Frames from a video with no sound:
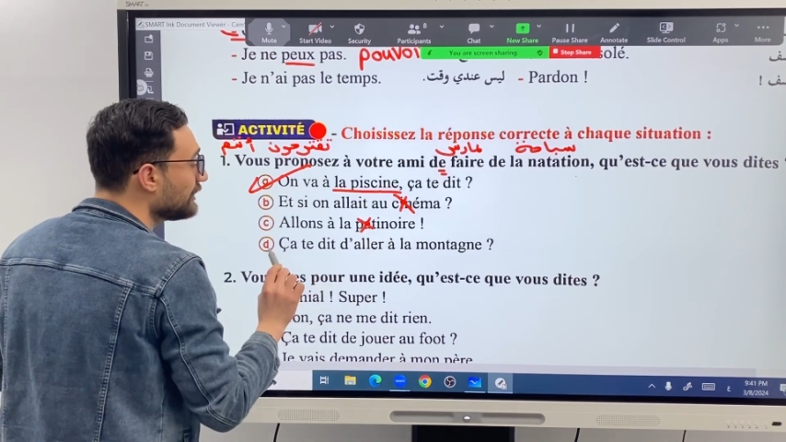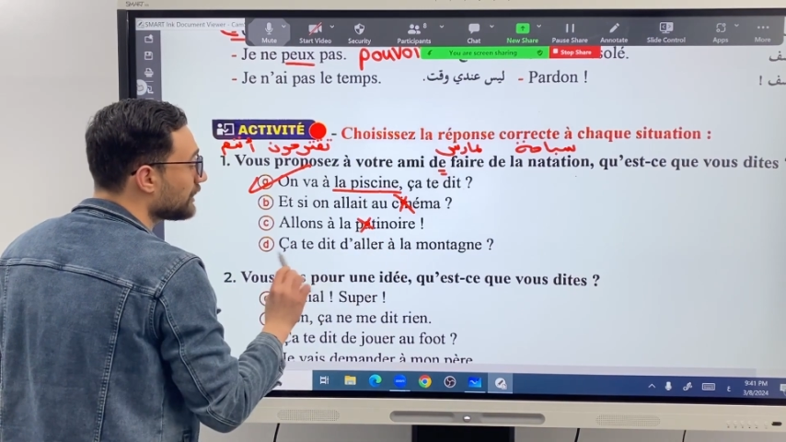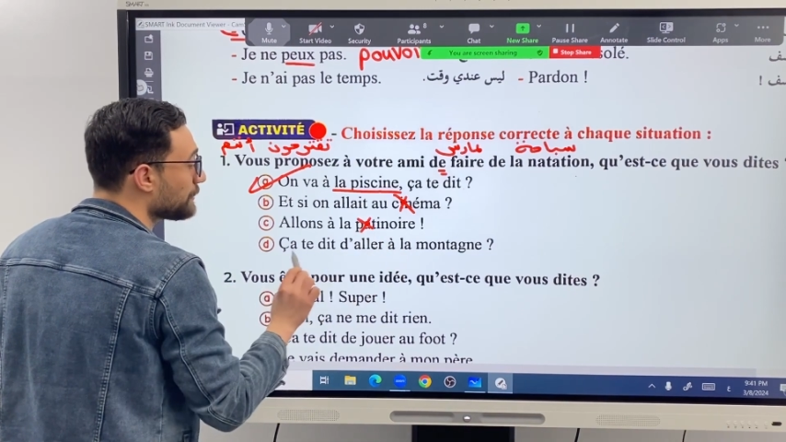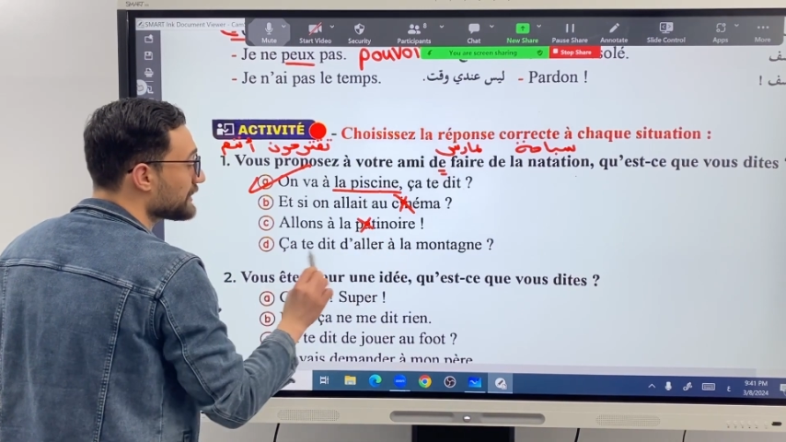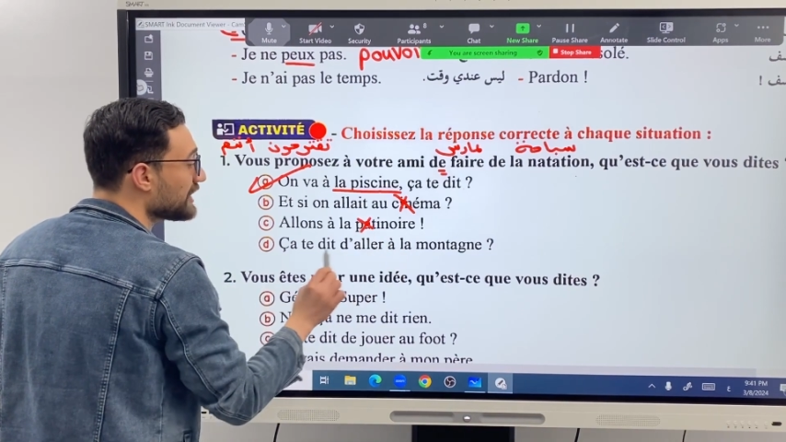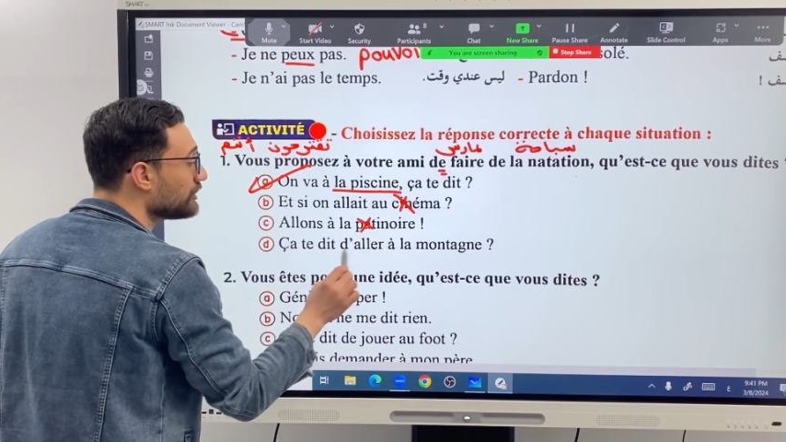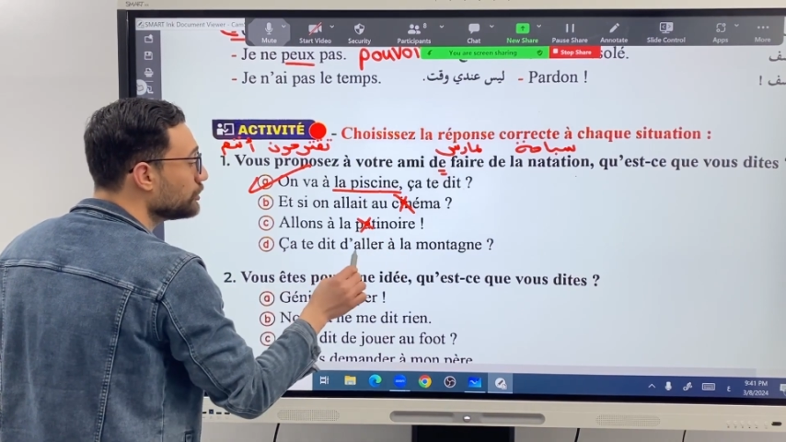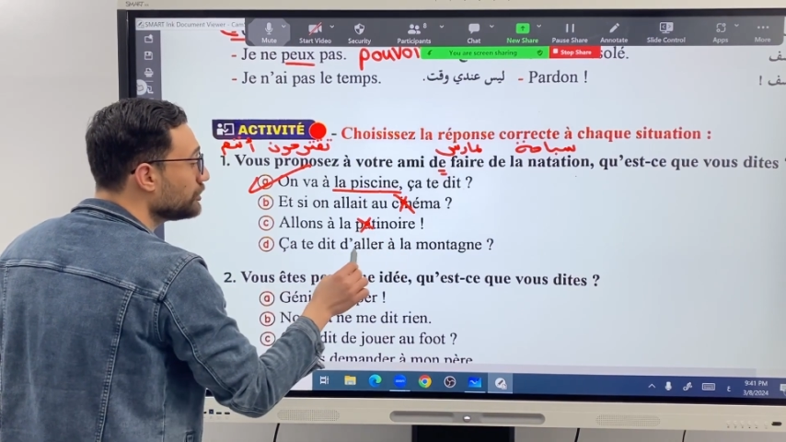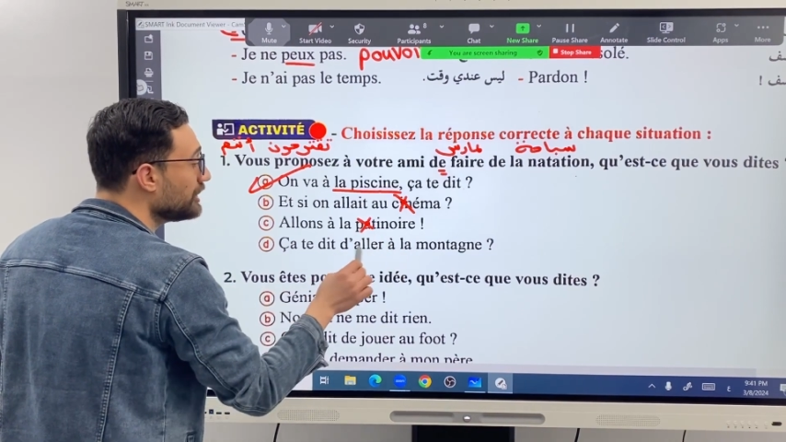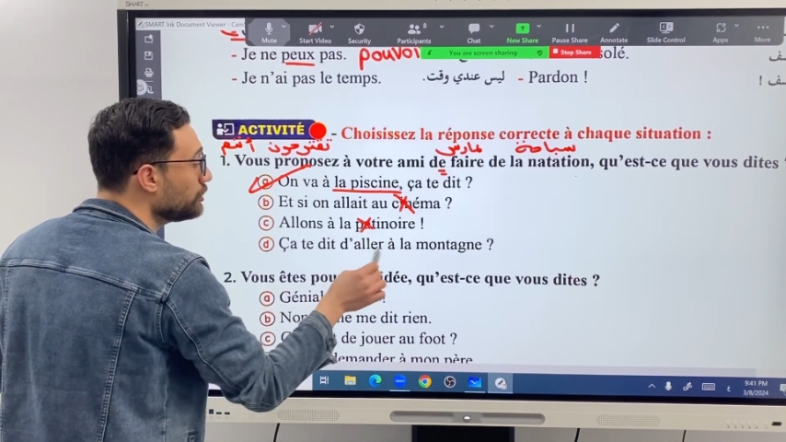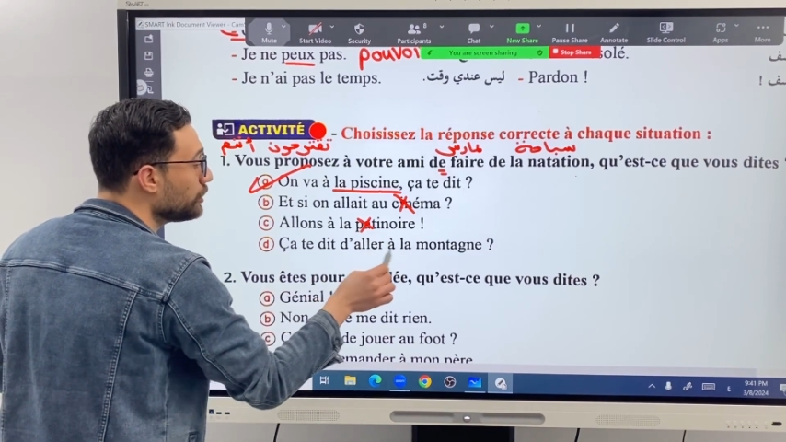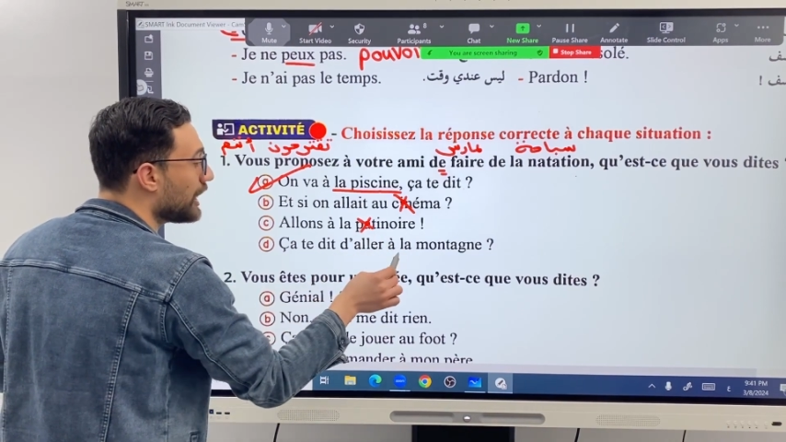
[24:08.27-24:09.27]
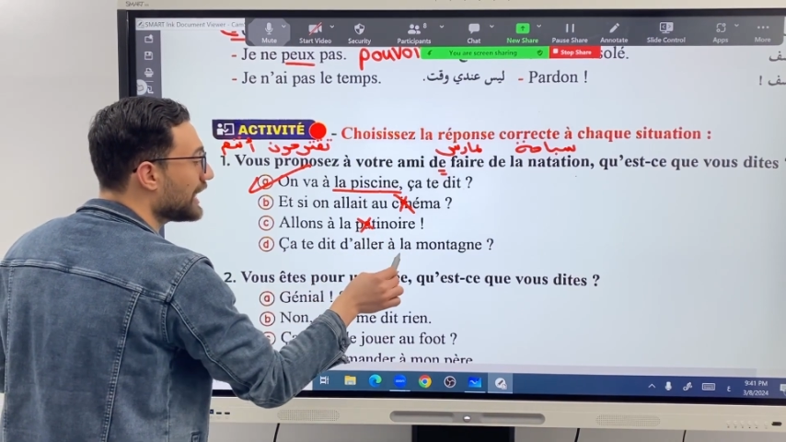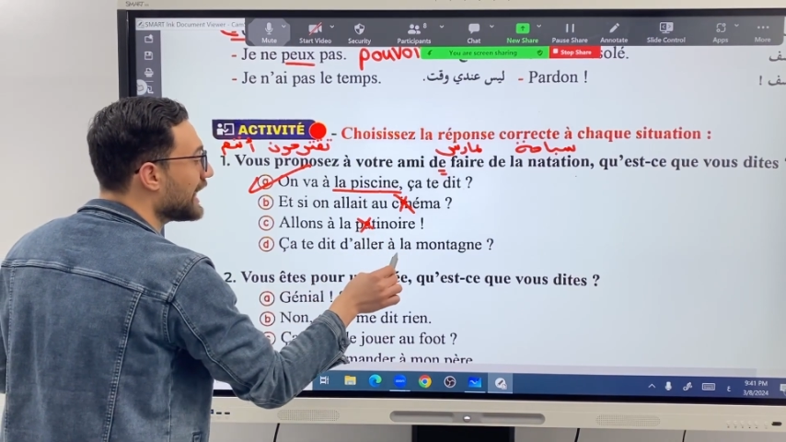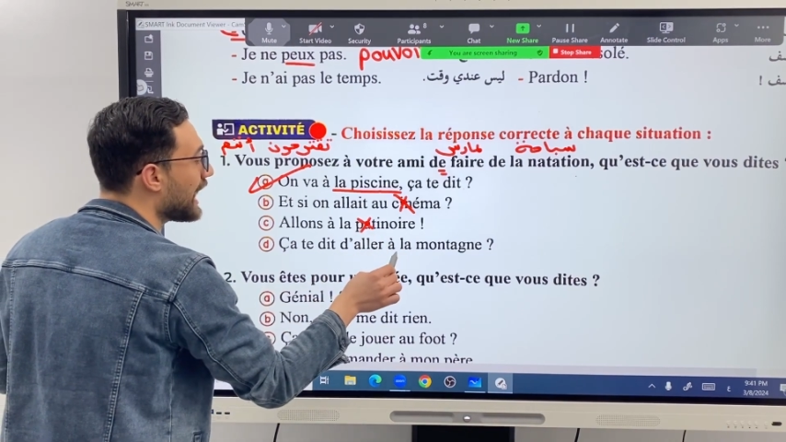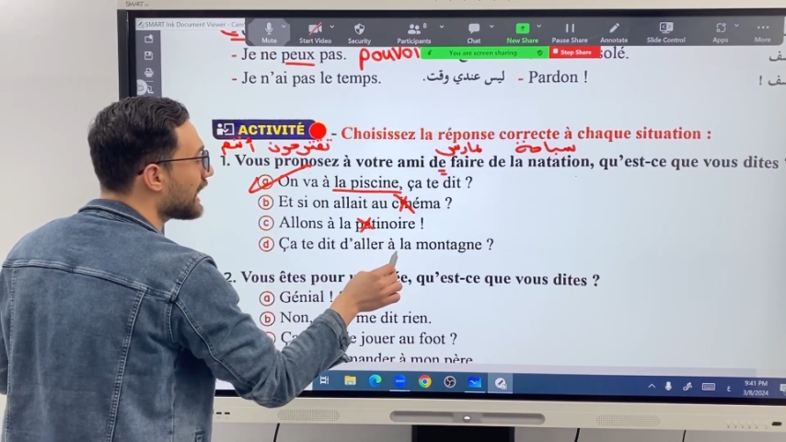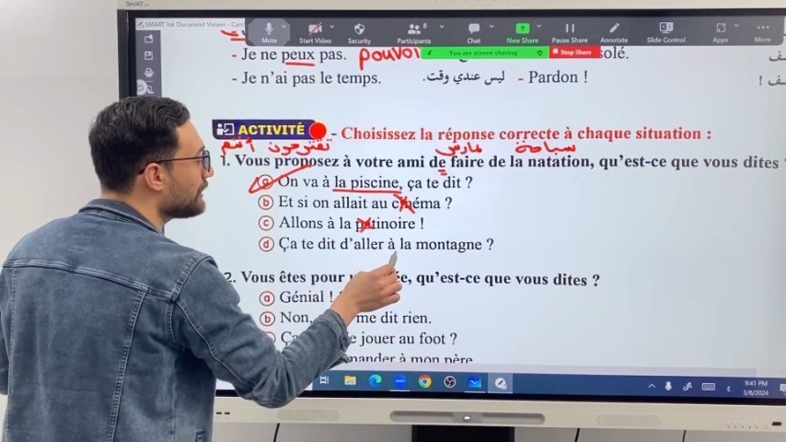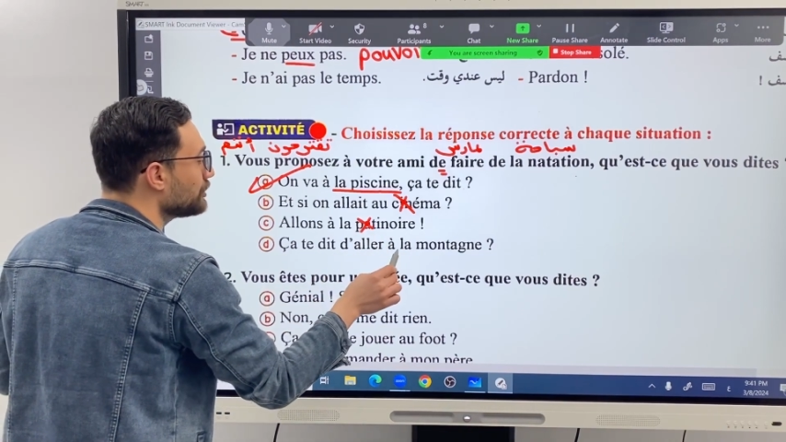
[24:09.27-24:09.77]
طب ساتو ديدو الي
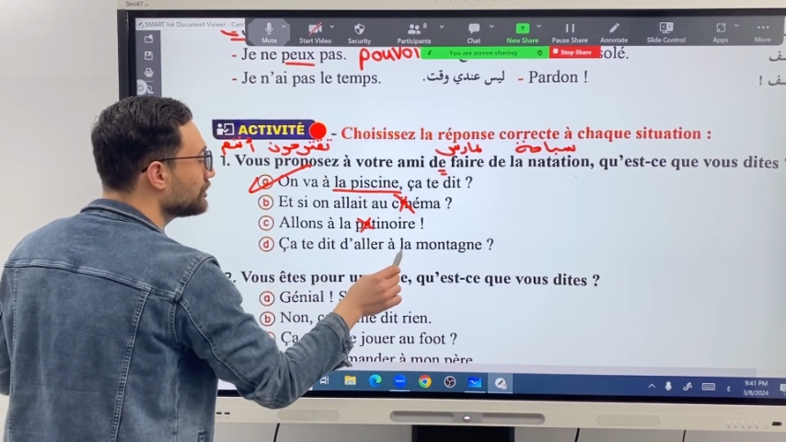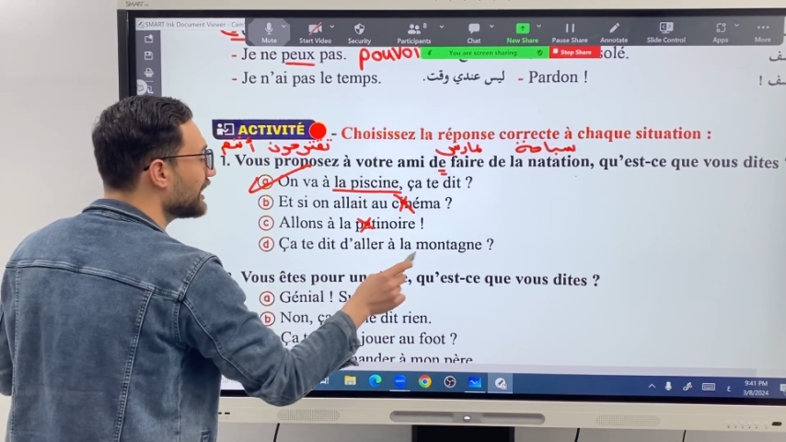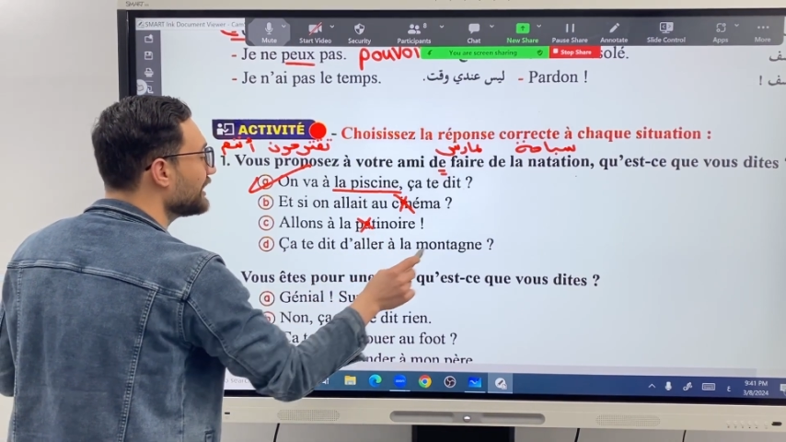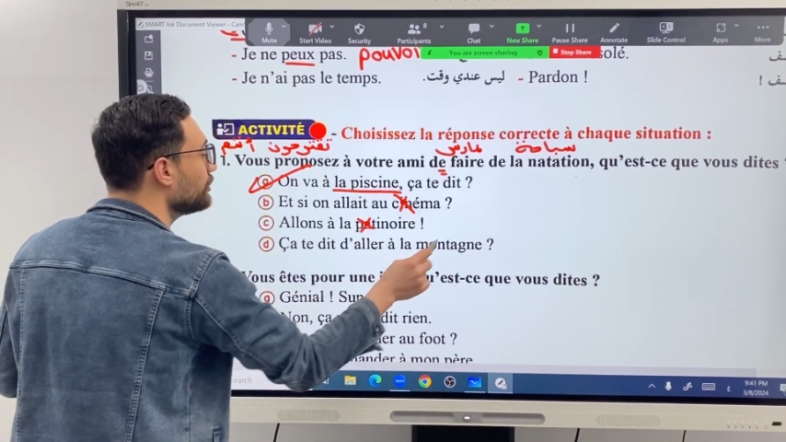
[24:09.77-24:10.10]
على مونتاني